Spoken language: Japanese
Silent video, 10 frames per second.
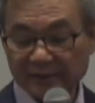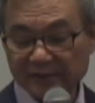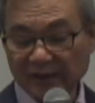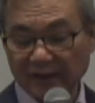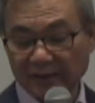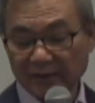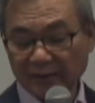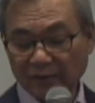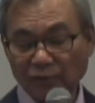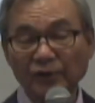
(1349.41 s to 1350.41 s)
さあ、
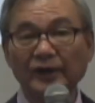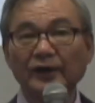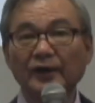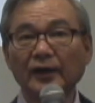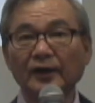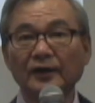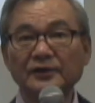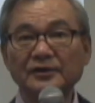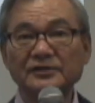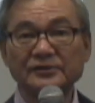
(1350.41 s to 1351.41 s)
これが
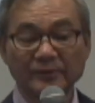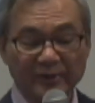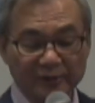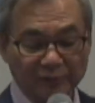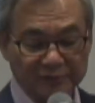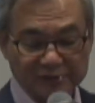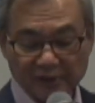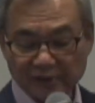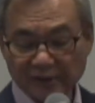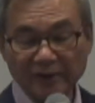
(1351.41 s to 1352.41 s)
イエス様の
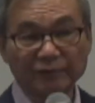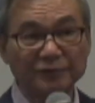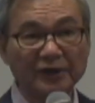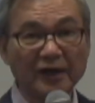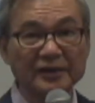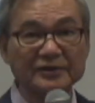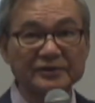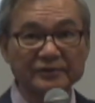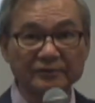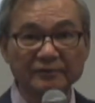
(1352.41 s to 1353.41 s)
宣言を理解
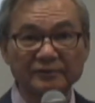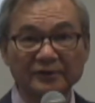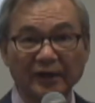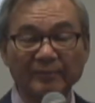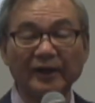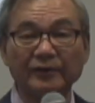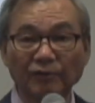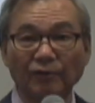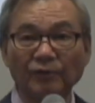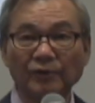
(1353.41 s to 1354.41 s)
するため
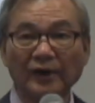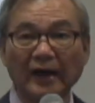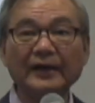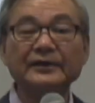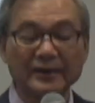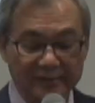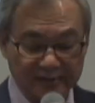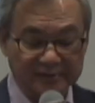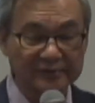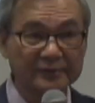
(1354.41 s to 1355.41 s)
の背景
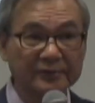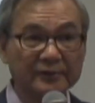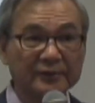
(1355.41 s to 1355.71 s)
です。